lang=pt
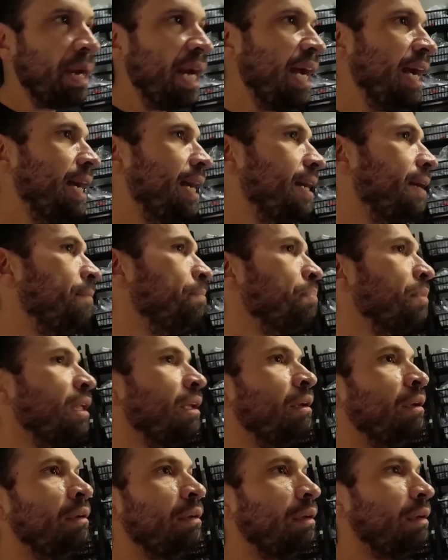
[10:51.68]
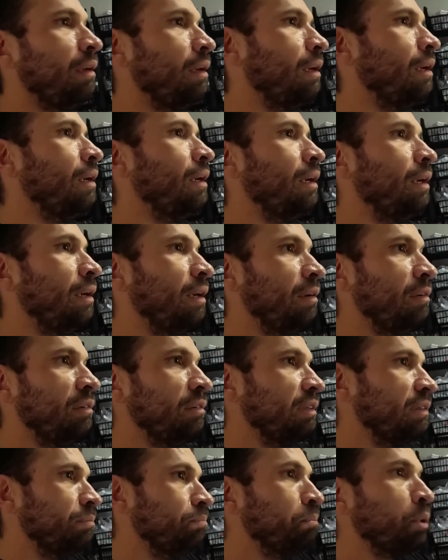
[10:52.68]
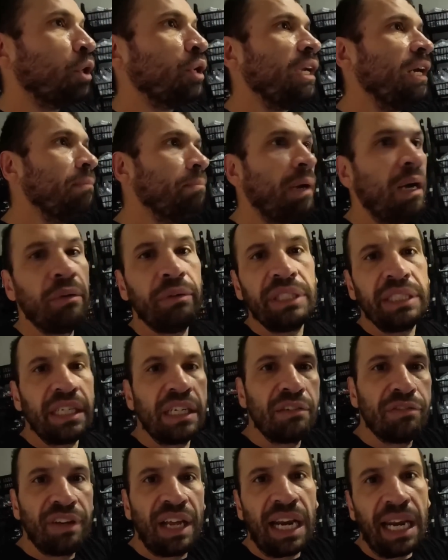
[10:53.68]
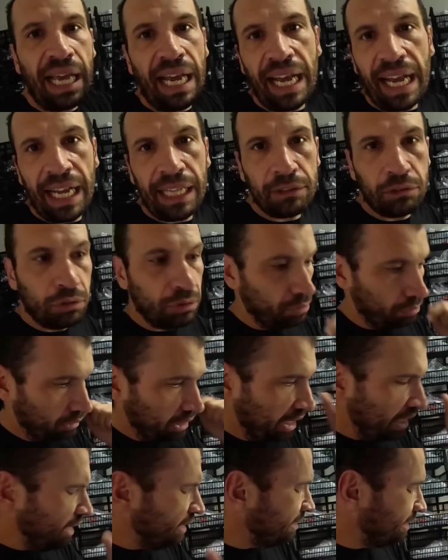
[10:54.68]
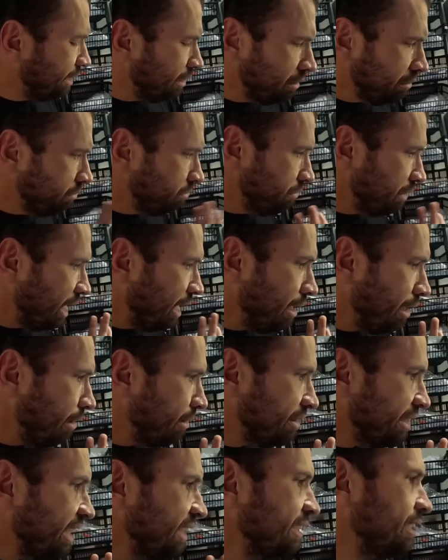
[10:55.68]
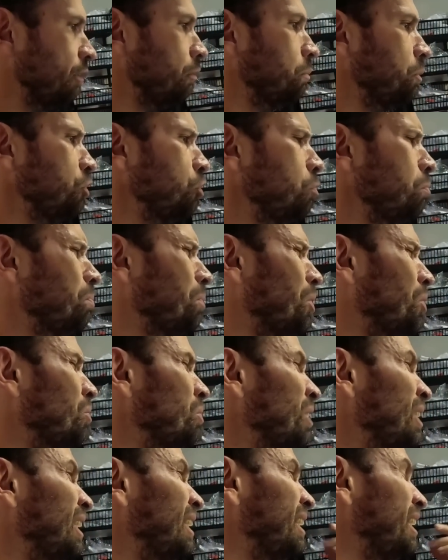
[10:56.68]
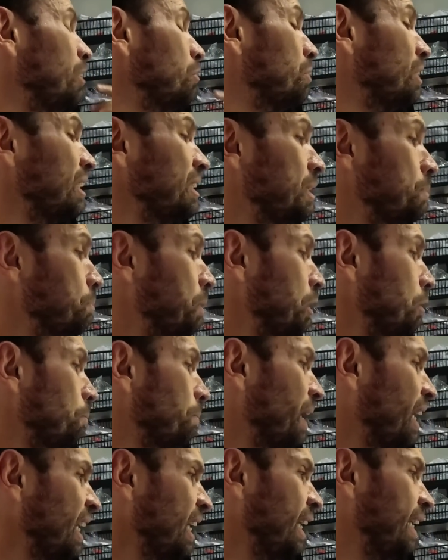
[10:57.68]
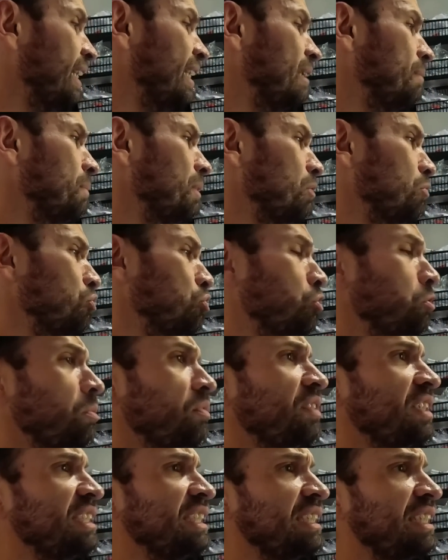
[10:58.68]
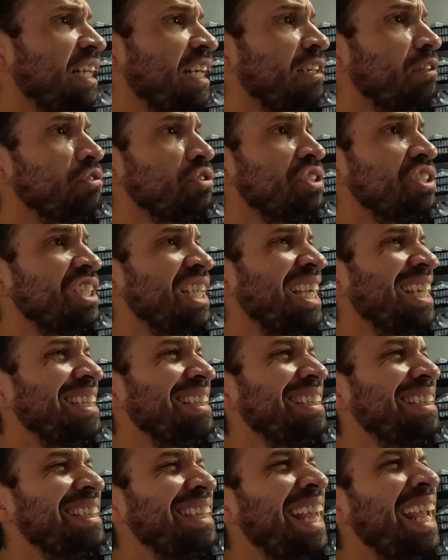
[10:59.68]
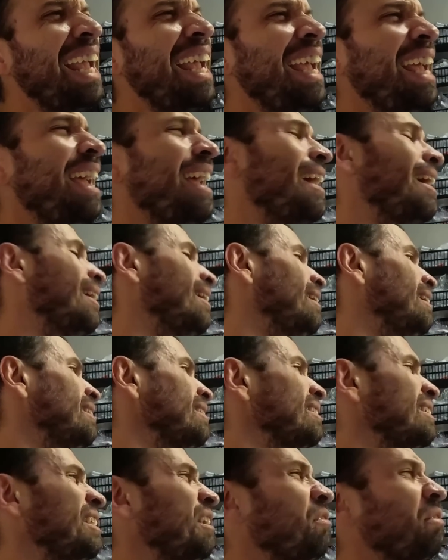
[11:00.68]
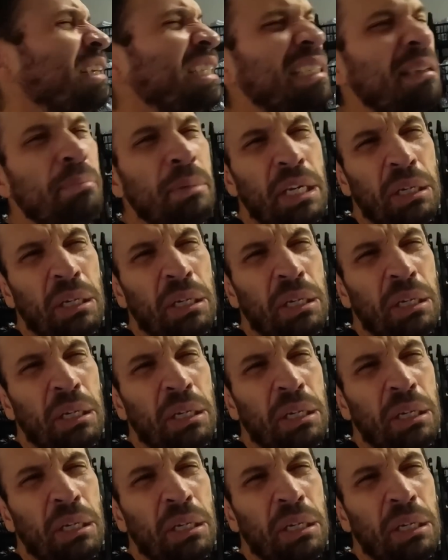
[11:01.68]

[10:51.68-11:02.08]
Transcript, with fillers: para é, programar um intervalado, né? Então, é, tem sido muito bom. Eu transpiro pra caramba, costumo fazer treinos de até 50